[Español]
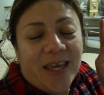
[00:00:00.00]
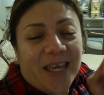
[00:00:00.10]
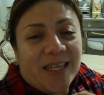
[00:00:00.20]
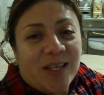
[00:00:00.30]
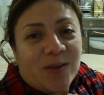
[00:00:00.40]

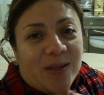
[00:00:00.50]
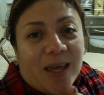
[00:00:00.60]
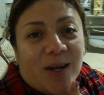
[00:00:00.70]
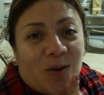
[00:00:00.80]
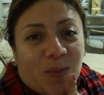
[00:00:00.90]
Y si los
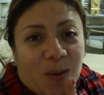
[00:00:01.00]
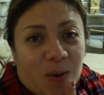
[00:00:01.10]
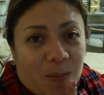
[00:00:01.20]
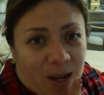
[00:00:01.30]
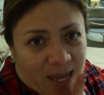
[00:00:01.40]
quieren, nos
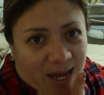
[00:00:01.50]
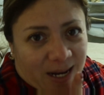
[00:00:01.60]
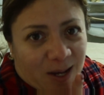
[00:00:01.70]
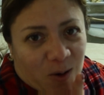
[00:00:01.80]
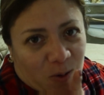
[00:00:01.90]
vemos
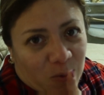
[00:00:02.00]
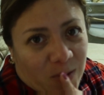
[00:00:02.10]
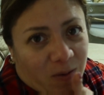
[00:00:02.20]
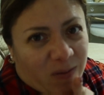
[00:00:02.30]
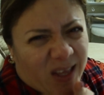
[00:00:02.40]
mañana con un
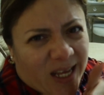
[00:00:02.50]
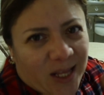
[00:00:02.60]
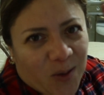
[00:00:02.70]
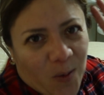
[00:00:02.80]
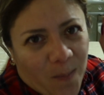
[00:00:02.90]
nuevo
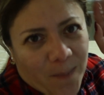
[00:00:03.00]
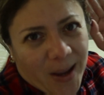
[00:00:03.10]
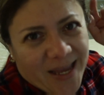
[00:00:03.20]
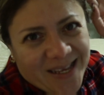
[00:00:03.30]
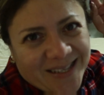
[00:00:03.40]
videito.
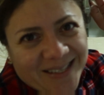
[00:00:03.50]
Bye.